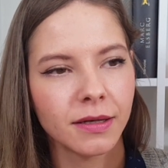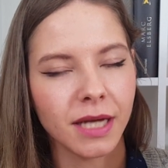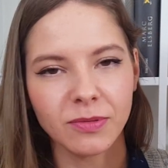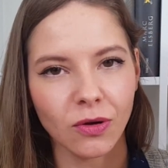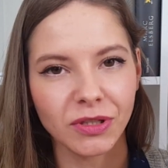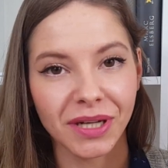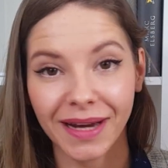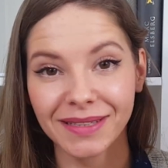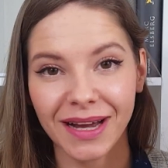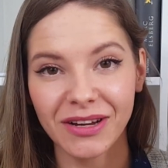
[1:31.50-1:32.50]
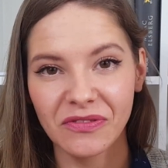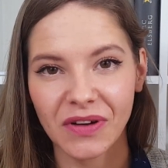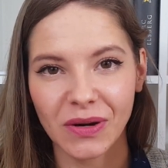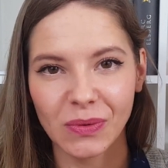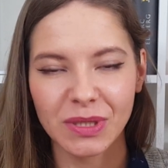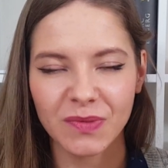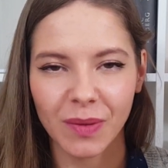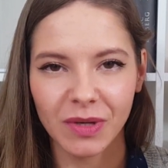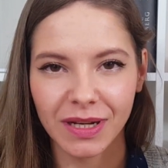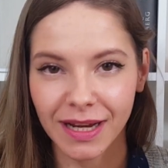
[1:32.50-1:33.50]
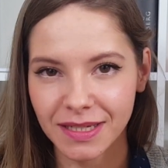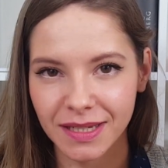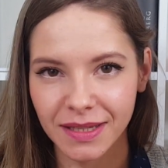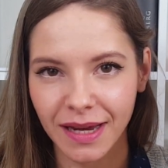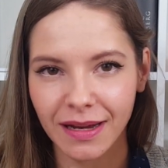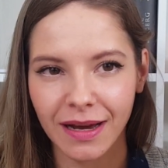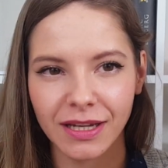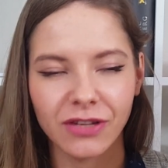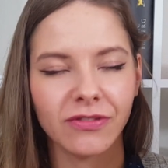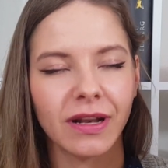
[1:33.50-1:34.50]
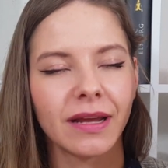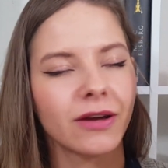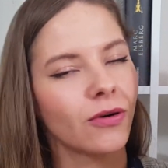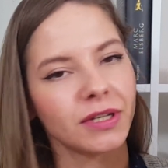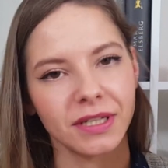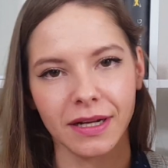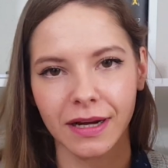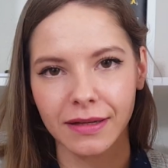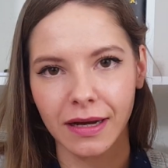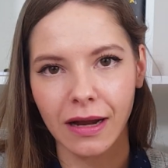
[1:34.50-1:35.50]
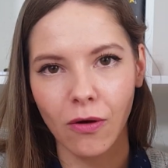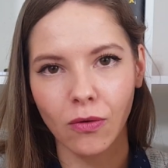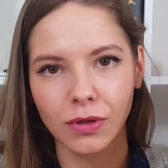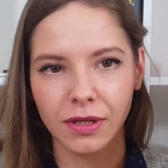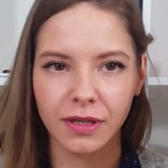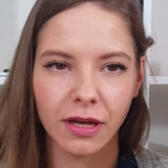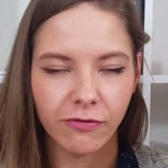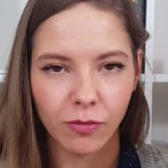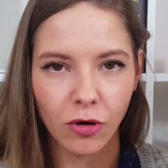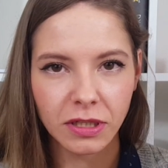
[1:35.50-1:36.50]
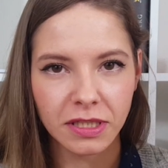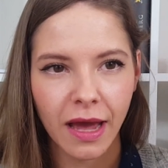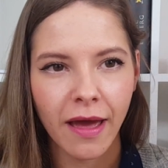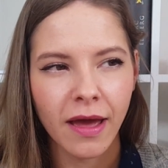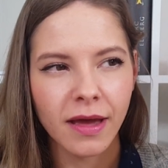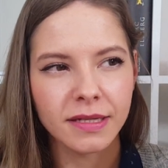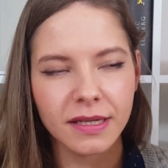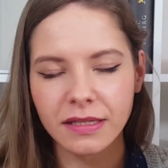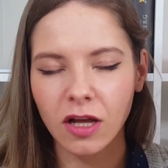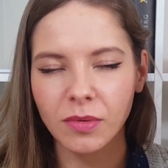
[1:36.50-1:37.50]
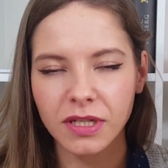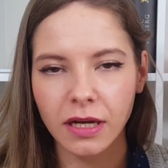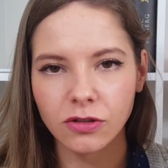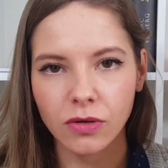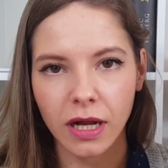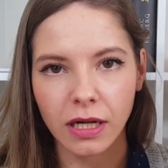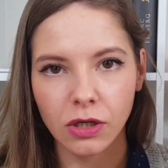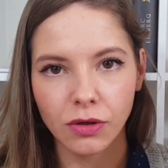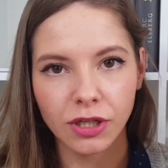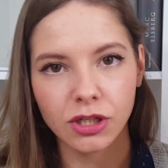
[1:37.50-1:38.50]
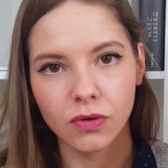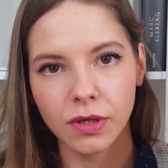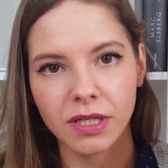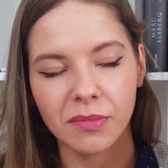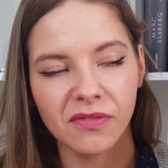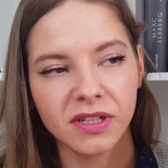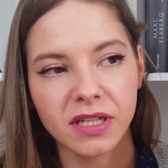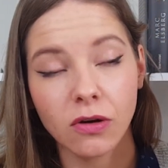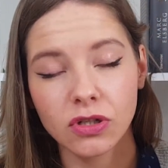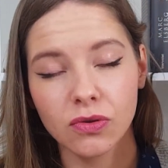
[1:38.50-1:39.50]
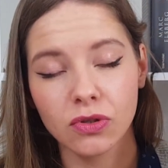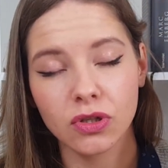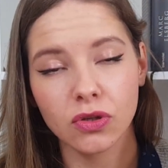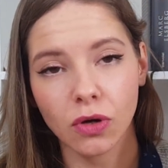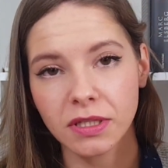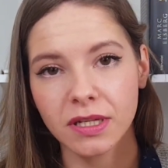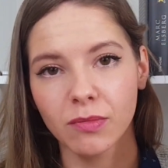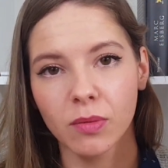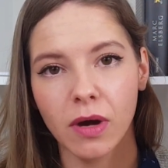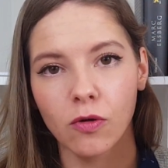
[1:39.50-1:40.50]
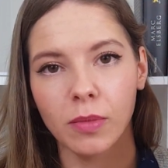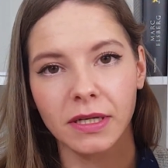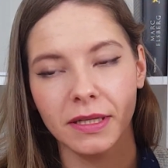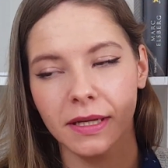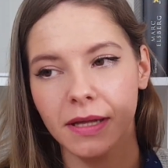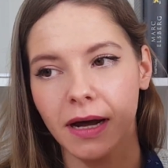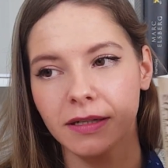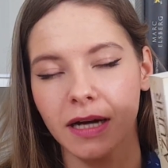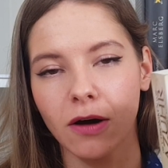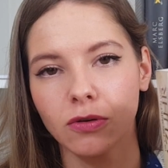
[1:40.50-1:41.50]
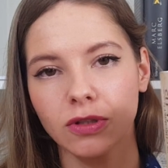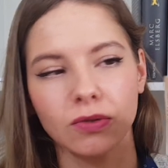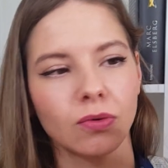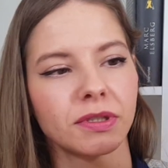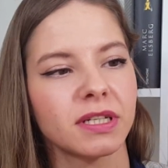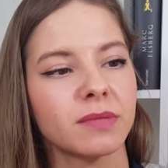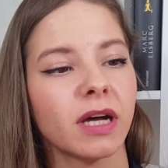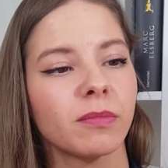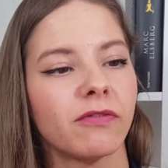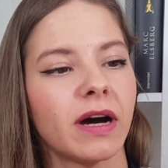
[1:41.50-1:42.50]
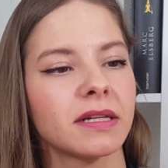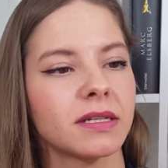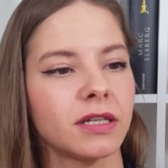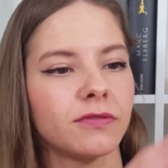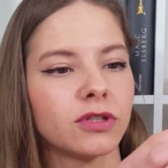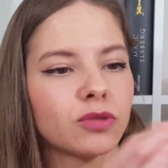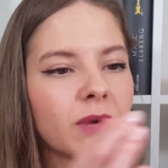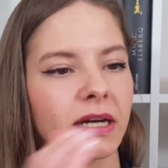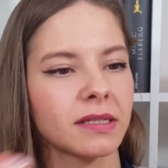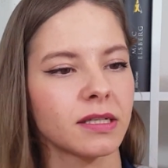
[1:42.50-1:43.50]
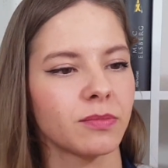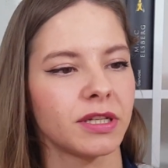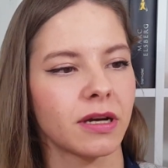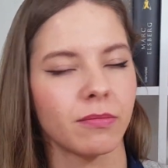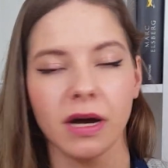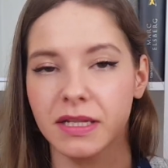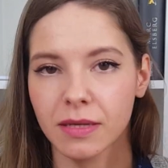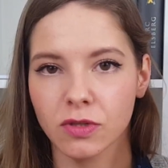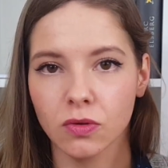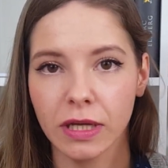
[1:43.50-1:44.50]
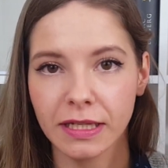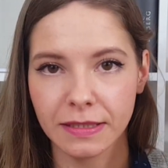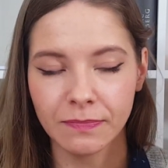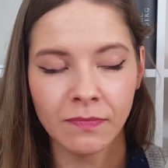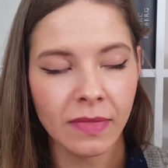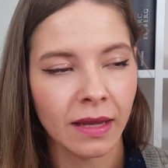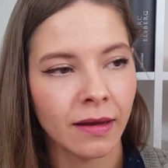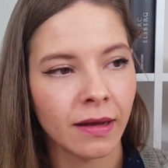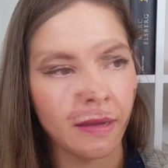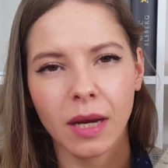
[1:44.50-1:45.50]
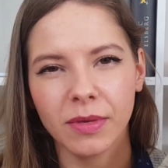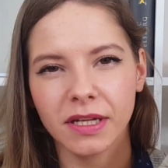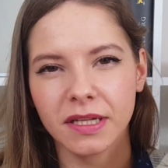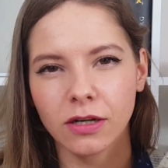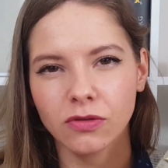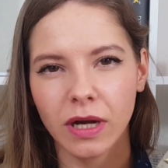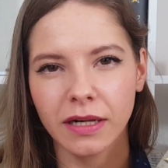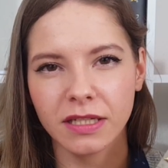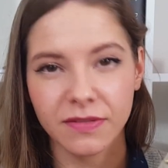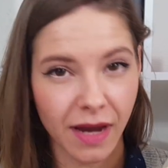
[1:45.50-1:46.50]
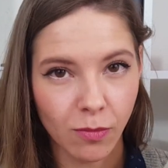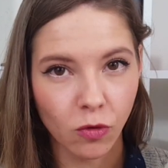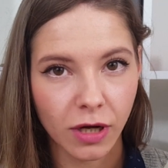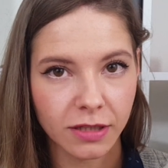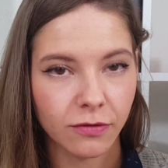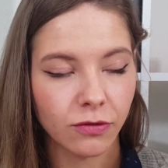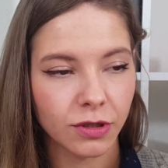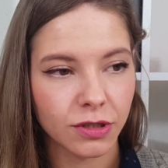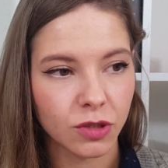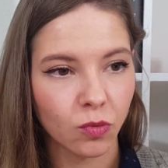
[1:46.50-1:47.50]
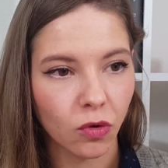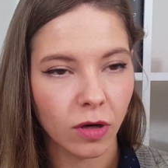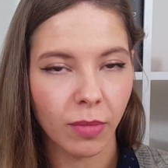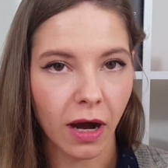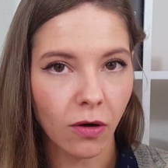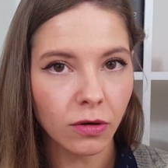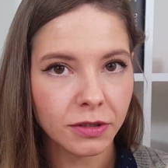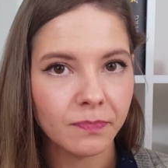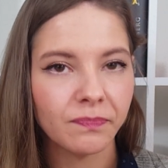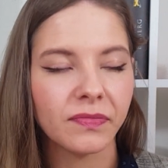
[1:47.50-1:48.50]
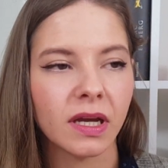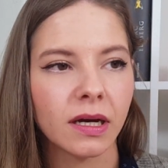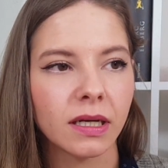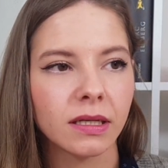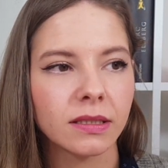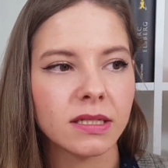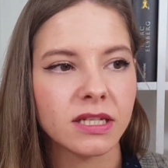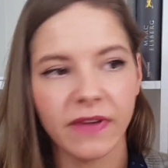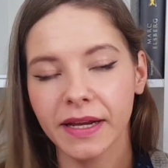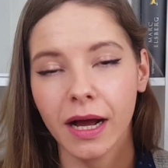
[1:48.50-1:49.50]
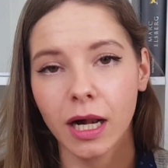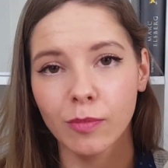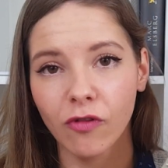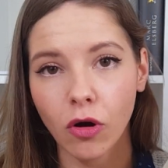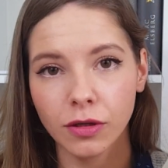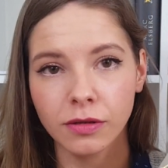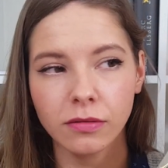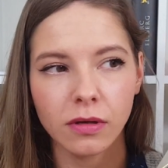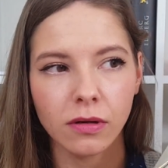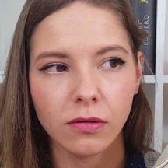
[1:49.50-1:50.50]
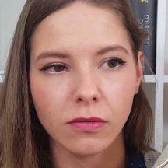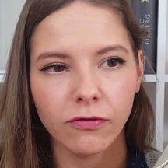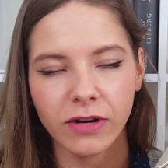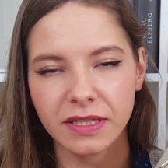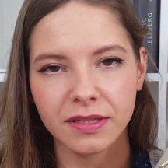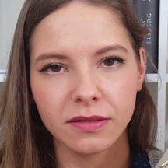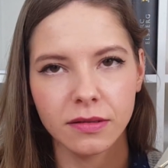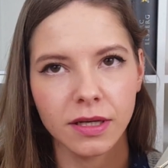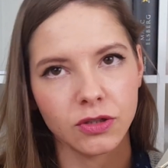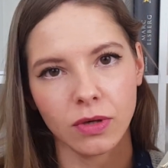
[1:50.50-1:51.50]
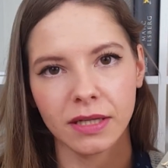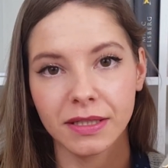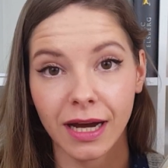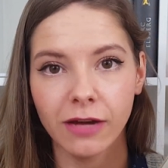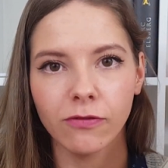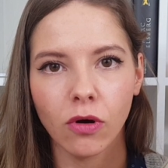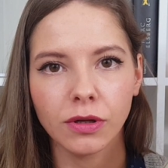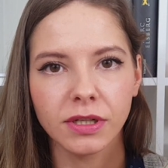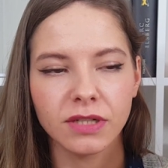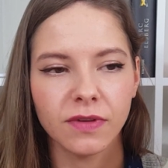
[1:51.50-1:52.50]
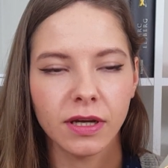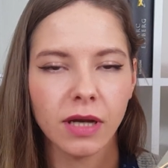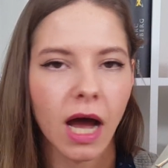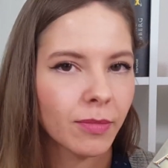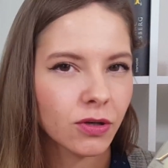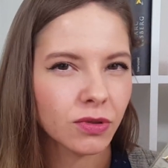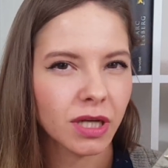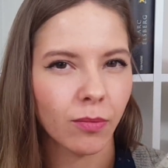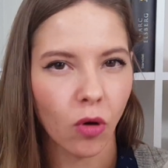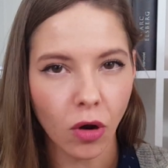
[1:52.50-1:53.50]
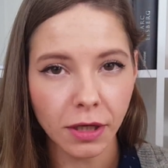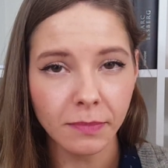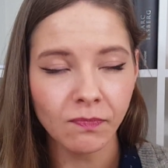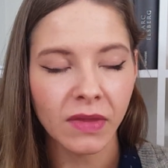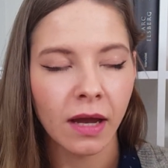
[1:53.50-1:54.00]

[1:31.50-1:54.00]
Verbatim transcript: Ich habe es auch direkt angefangen und zwar mit Glacy Naylor. Ich verlinke euch ihren Kanal auch unten in der Infobox. Sie ist, glaube ich, aktuell noch nicht durch, aber wir tauschen uns trotzdem immer über den Inhalt aus und das macht mir wahnsinnig viel Spaß, es mit ihr gemeinsam zu lesen. Ich habe jetzt aktuell zwei Monate für dieses Buch gebraucht. Zweieinhalb Wochen, fast, nee, sogar drei Wochen, deswegen habe ich unterbrochen